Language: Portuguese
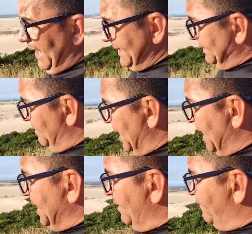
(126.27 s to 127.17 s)
as
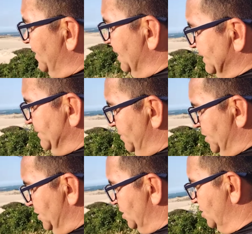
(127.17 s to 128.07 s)
maravilhas
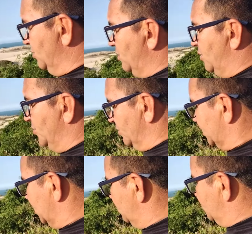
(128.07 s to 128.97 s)
mil
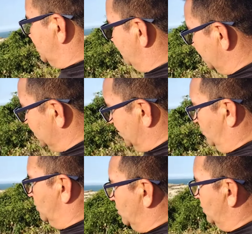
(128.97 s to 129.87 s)
do teu divino
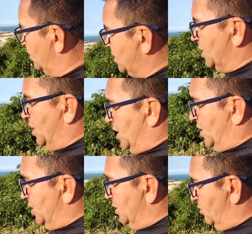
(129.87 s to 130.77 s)
amor.
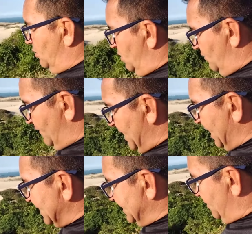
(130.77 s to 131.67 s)
E com
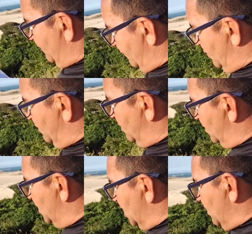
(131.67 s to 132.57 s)
verás
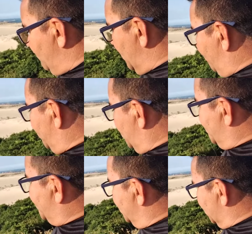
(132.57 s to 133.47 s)
louvor,
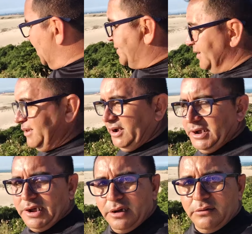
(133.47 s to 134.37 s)
fervente
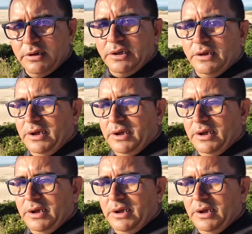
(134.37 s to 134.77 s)
gratidão,